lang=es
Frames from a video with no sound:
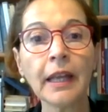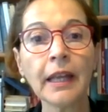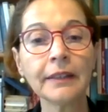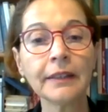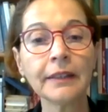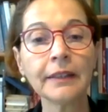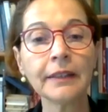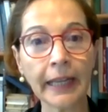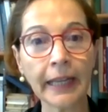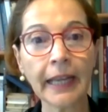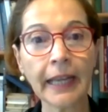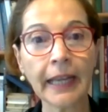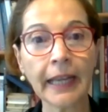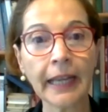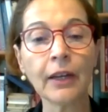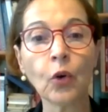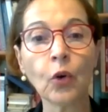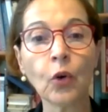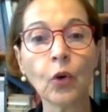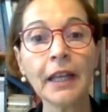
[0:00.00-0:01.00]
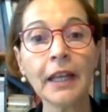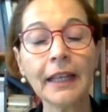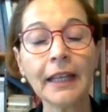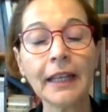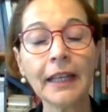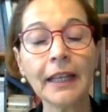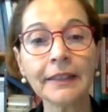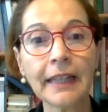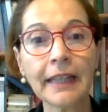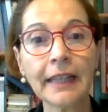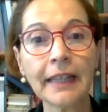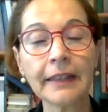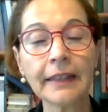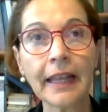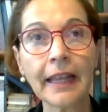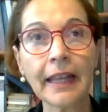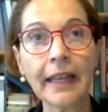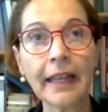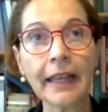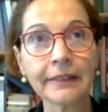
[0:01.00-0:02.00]
Este género,
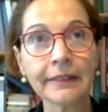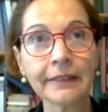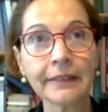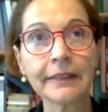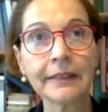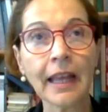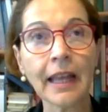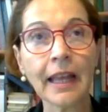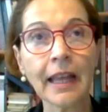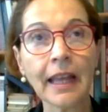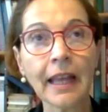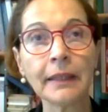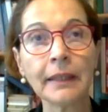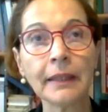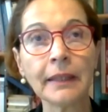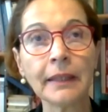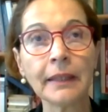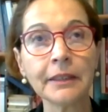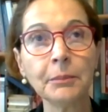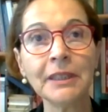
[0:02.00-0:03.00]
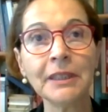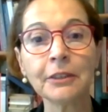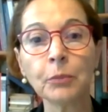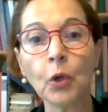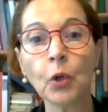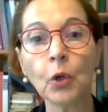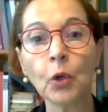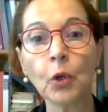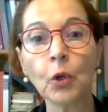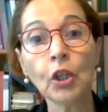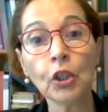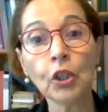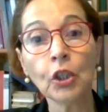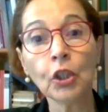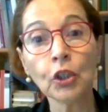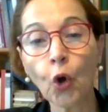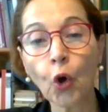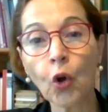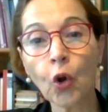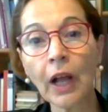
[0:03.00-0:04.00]
este, este tema en sí mismo
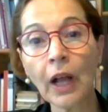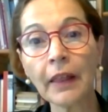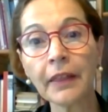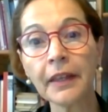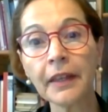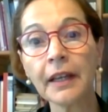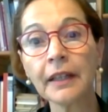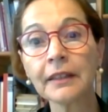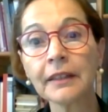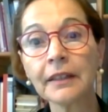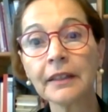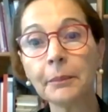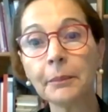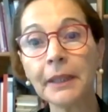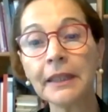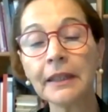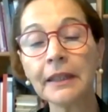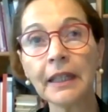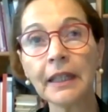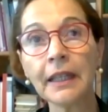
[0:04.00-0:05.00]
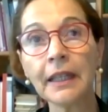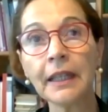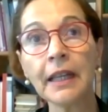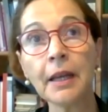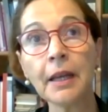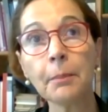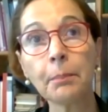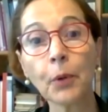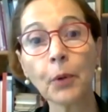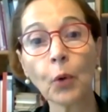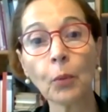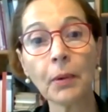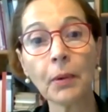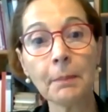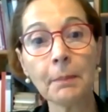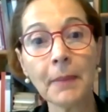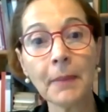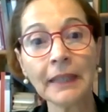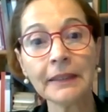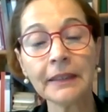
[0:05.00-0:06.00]
toca directamente
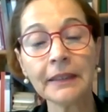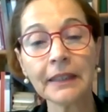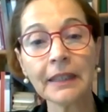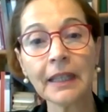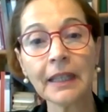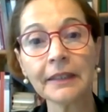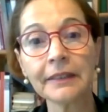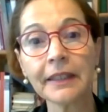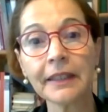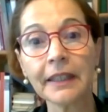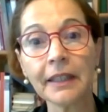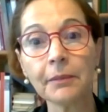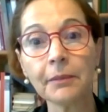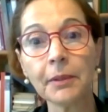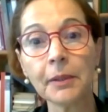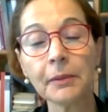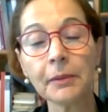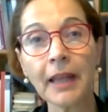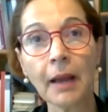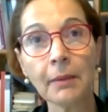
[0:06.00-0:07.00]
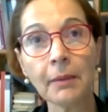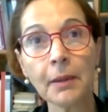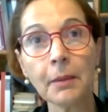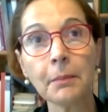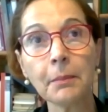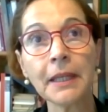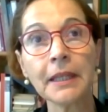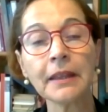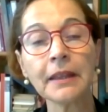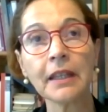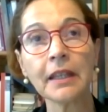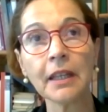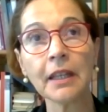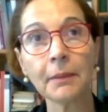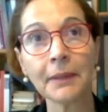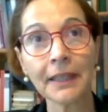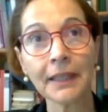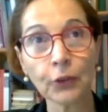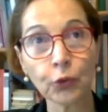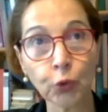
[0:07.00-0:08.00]
problemáticas que inevitablemente
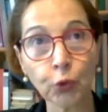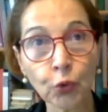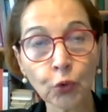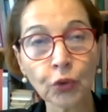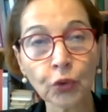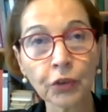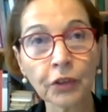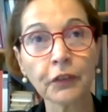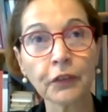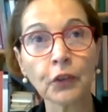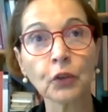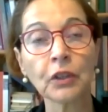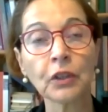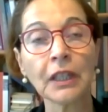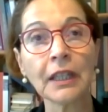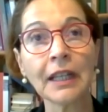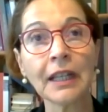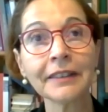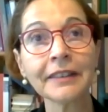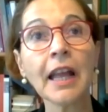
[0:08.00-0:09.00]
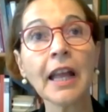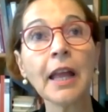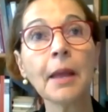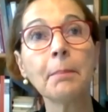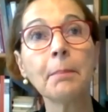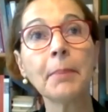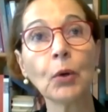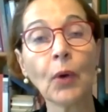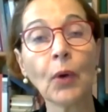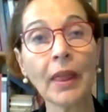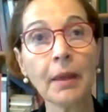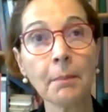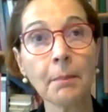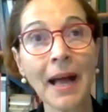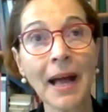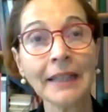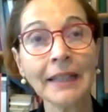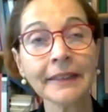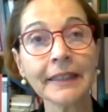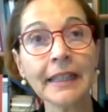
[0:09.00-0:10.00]
llevan asuntos de fronteras, pero
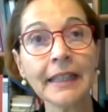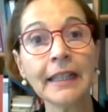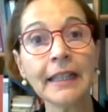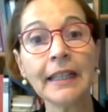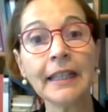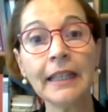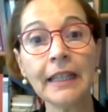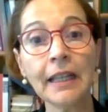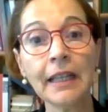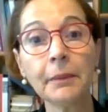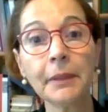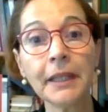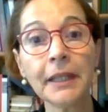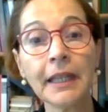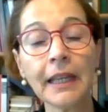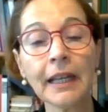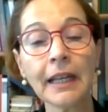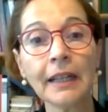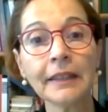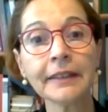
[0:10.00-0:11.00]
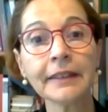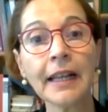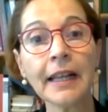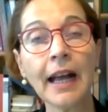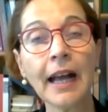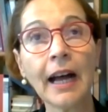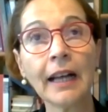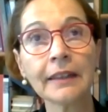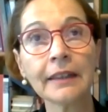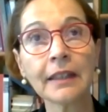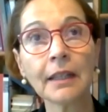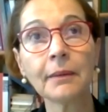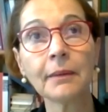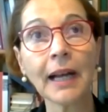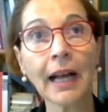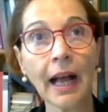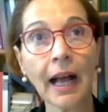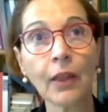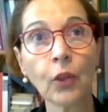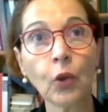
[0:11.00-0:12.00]
además Lilia Venegas ha
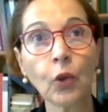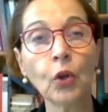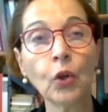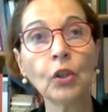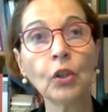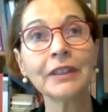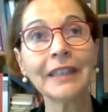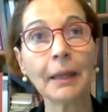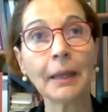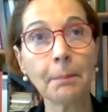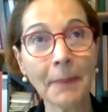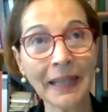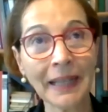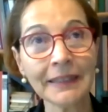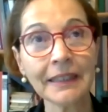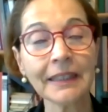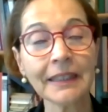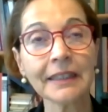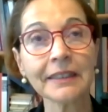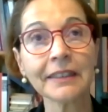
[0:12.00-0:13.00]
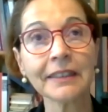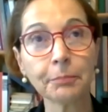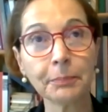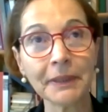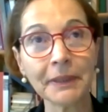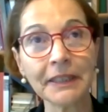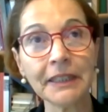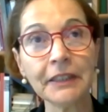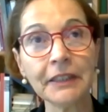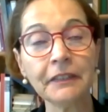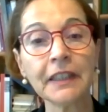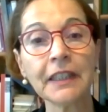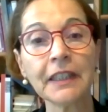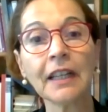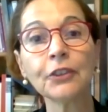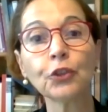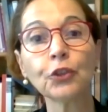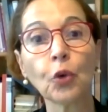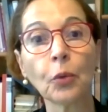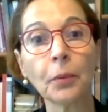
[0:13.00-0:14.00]
trabajado temáticas
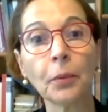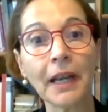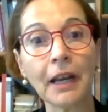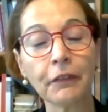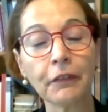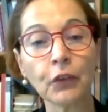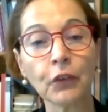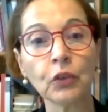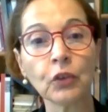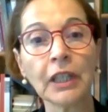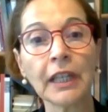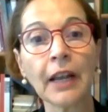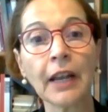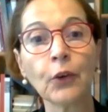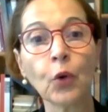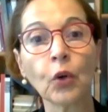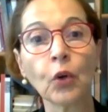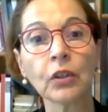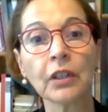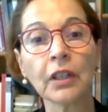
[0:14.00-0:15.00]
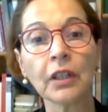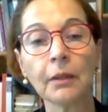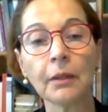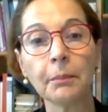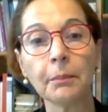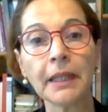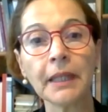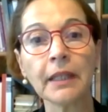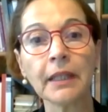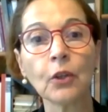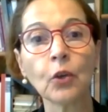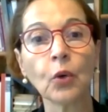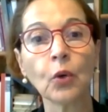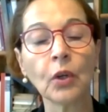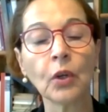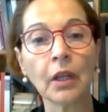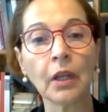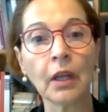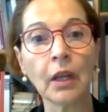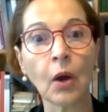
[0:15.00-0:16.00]
específicas sobre la frontera norte de
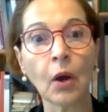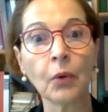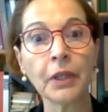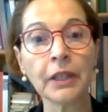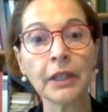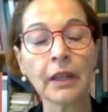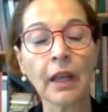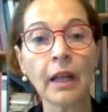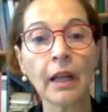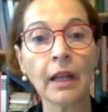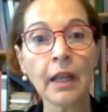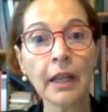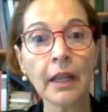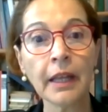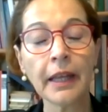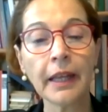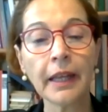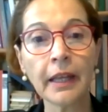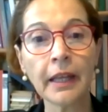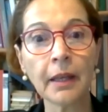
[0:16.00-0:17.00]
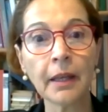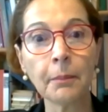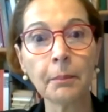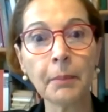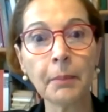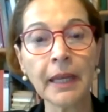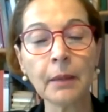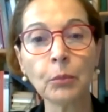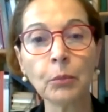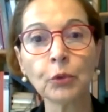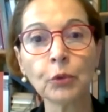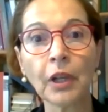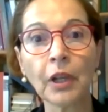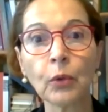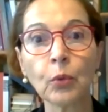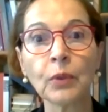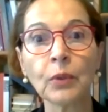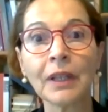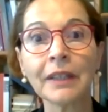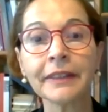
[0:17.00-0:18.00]
México. Ahorita eh, veremos
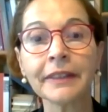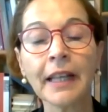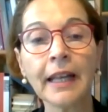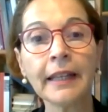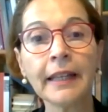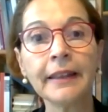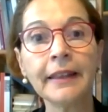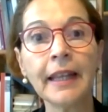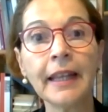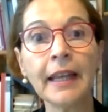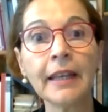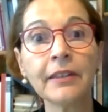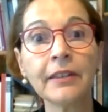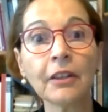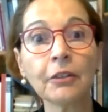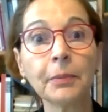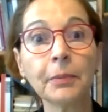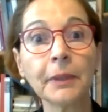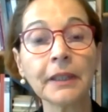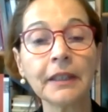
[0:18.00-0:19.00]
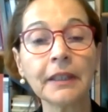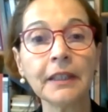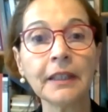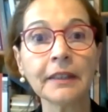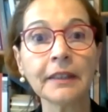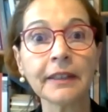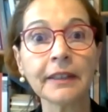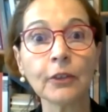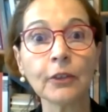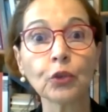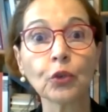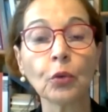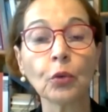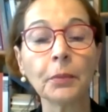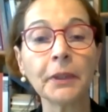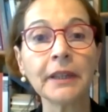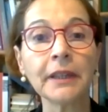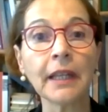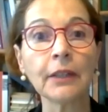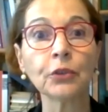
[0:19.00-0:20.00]
algunas de ellas vertidas en los
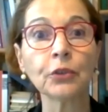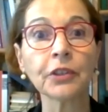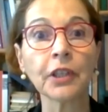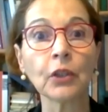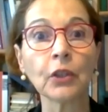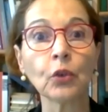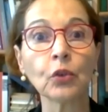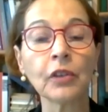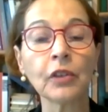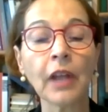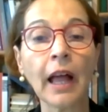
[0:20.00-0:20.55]
comentarios que nos